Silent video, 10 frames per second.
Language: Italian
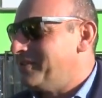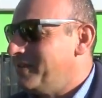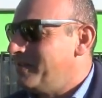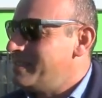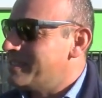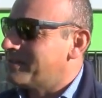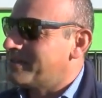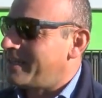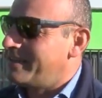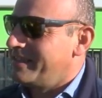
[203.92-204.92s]
condivisa
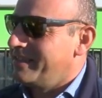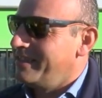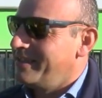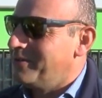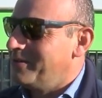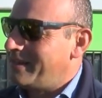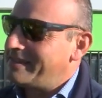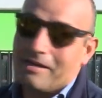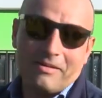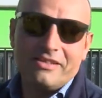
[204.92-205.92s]
con altri, con
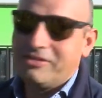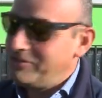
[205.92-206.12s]
altri